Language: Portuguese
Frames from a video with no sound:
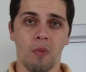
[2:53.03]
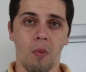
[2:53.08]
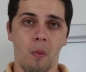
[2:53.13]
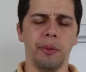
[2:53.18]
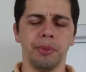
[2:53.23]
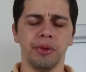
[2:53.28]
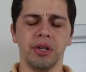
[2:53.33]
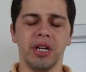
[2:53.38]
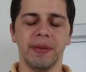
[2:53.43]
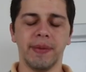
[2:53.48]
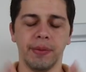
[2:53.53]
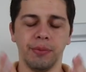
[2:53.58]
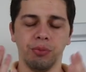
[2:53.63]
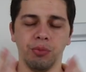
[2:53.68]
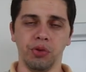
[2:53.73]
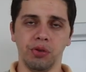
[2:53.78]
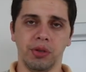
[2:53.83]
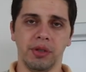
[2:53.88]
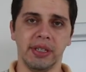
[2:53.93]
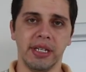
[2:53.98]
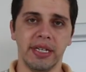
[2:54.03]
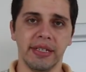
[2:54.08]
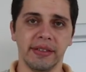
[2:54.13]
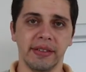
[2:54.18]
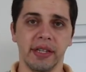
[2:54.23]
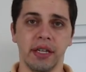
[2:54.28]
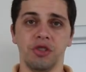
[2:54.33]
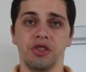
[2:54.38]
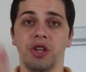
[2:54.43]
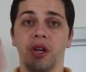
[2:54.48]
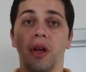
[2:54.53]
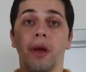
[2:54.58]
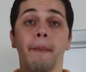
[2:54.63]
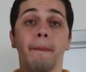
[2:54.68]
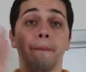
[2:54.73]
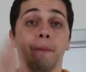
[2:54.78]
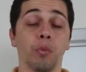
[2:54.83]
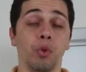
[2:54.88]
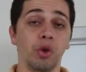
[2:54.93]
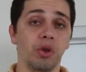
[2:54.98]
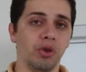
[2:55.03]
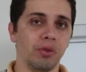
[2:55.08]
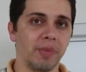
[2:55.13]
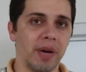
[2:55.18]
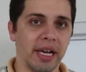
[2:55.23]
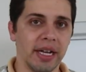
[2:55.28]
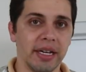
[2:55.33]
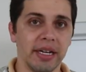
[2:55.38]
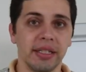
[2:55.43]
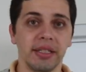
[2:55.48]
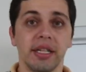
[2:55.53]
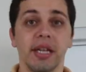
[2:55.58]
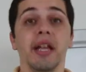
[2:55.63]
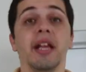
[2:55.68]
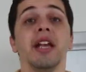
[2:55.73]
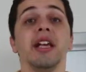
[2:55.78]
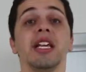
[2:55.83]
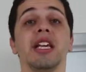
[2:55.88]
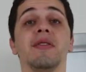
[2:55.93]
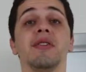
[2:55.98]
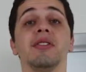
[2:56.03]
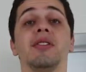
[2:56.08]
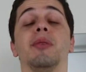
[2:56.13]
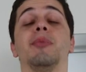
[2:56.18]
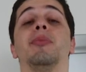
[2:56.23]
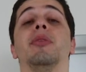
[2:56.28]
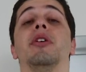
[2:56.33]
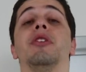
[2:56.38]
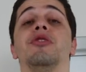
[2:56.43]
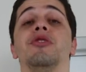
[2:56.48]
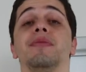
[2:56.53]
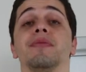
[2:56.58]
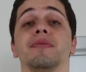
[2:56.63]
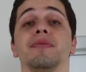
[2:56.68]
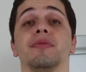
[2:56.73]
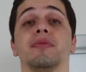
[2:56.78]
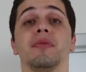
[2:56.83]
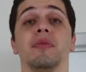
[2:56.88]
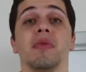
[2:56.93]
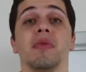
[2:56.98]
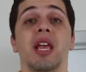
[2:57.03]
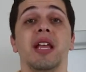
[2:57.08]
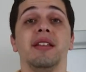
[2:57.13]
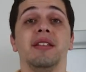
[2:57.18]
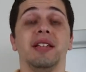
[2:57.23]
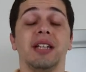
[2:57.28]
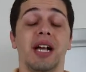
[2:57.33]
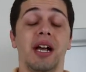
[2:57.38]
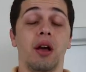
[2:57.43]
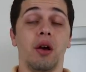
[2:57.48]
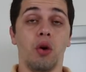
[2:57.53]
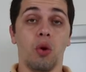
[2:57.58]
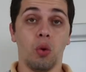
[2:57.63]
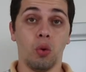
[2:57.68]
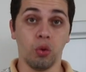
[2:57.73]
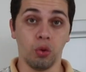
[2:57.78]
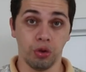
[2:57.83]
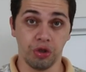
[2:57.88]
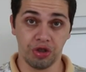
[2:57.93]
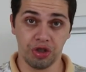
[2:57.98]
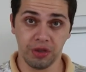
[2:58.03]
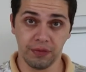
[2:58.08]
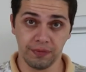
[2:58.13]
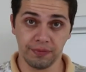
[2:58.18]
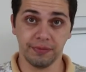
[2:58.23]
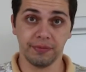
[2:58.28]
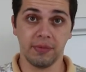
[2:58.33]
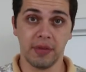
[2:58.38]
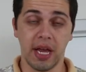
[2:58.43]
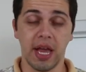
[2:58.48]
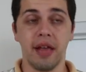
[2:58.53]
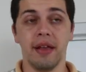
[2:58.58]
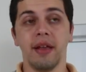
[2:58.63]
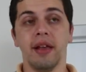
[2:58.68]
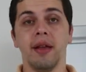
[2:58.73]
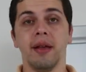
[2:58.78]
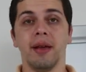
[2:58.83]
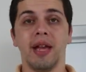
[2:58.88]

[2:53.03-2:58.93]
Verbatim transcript: É um programa muito interessante, muito bacana, que você pode entrar hoje, né?